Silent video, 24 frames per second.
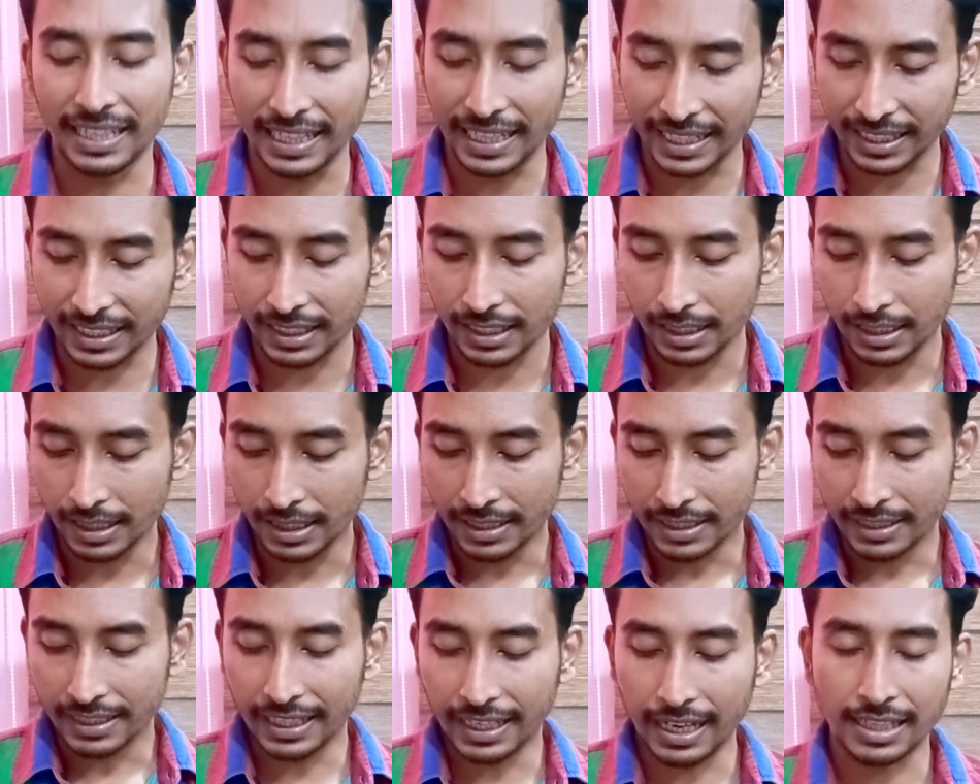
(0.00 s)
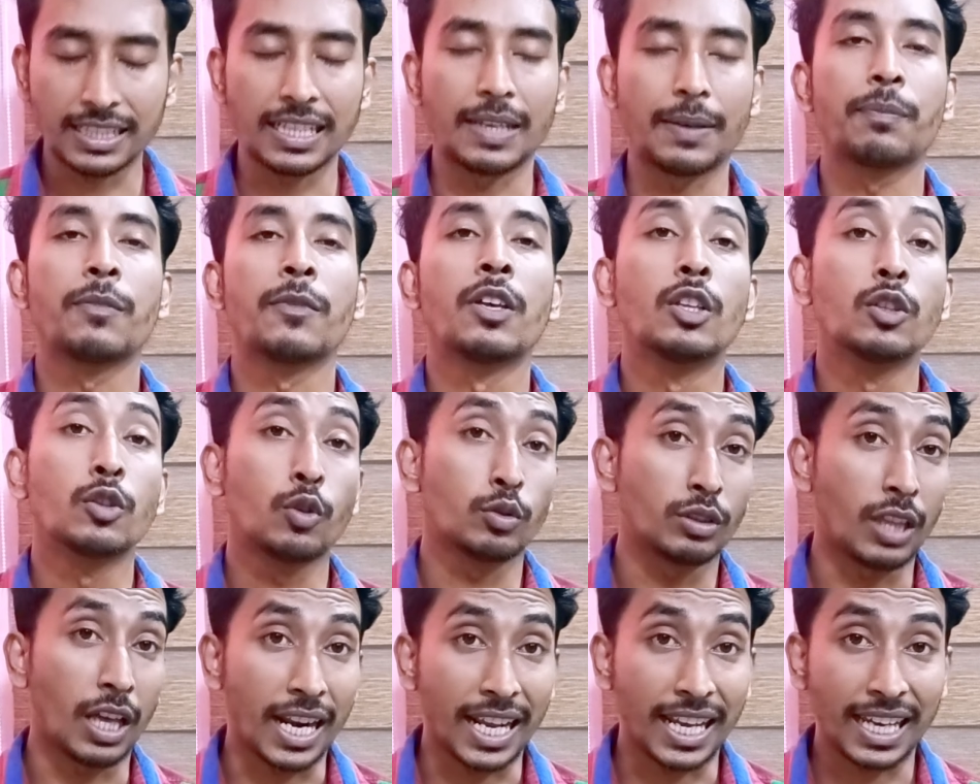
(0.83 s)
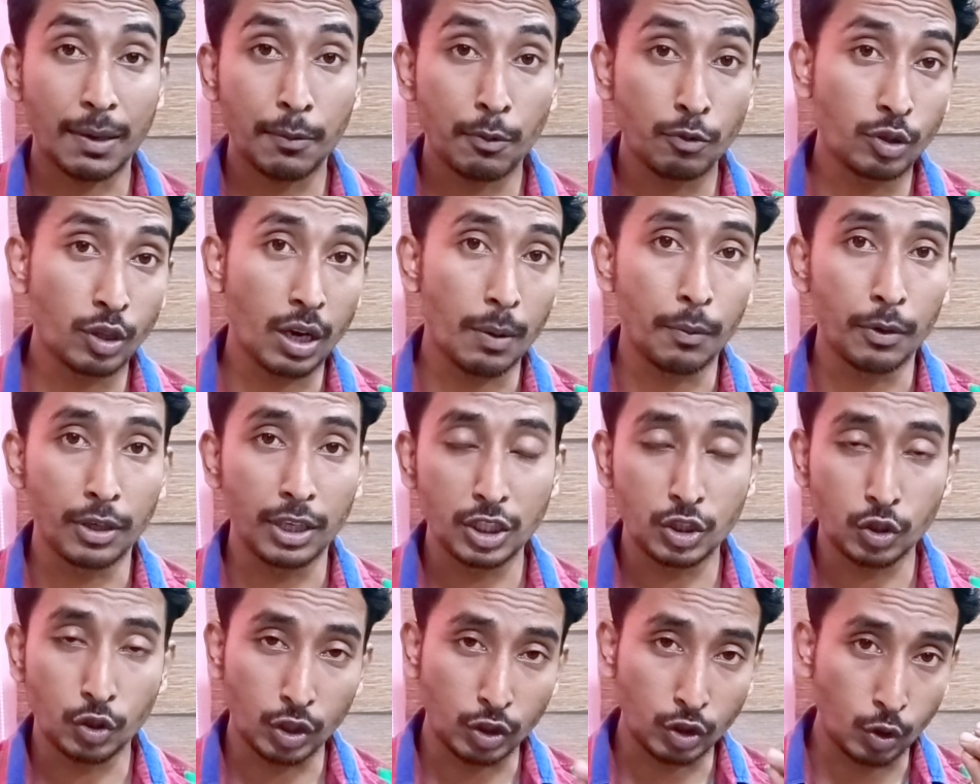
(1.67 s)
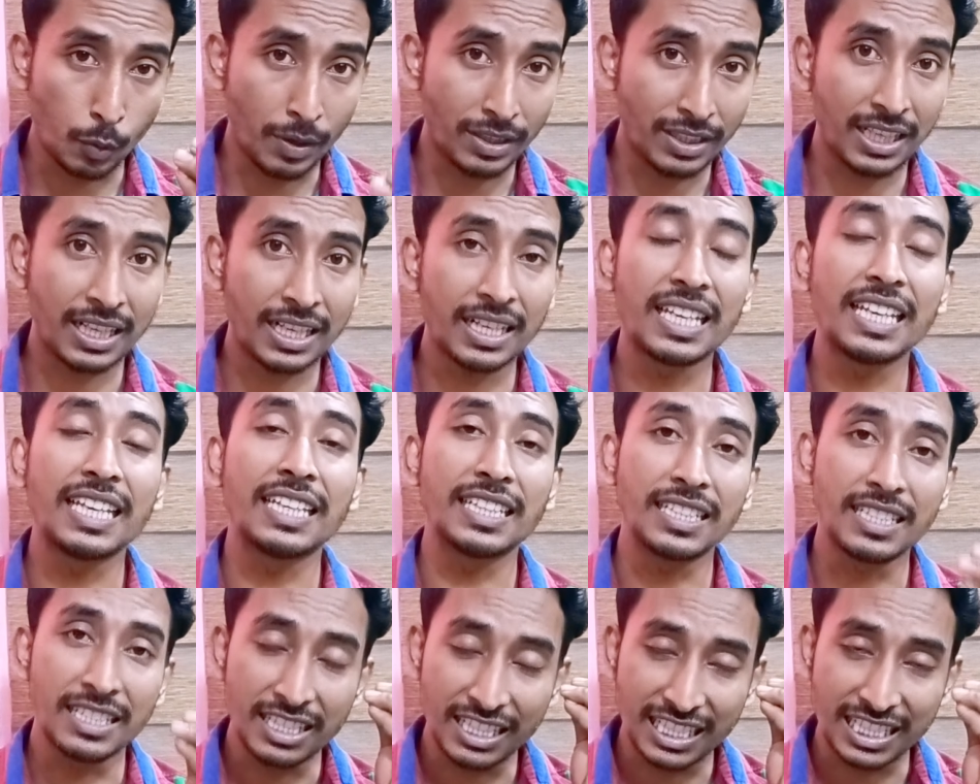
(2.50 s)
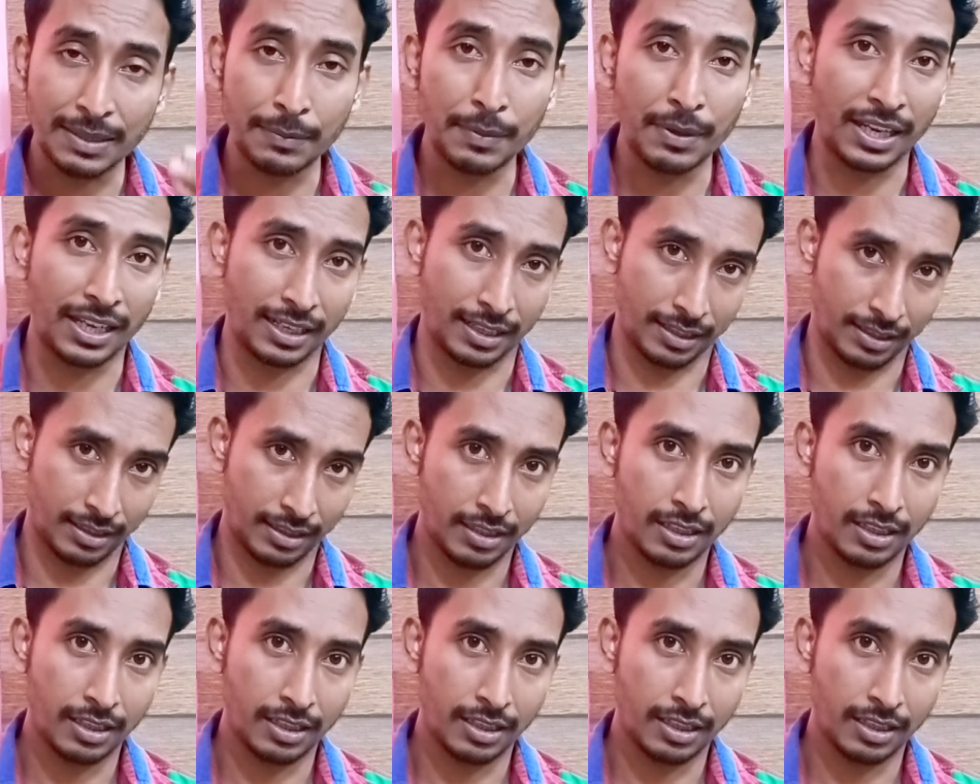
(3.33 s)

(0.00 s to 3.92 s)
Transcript: ক্লিক ঠিক আছে তো তার আগে বন্ধুরা বলি যদি তোমাদের জিমেল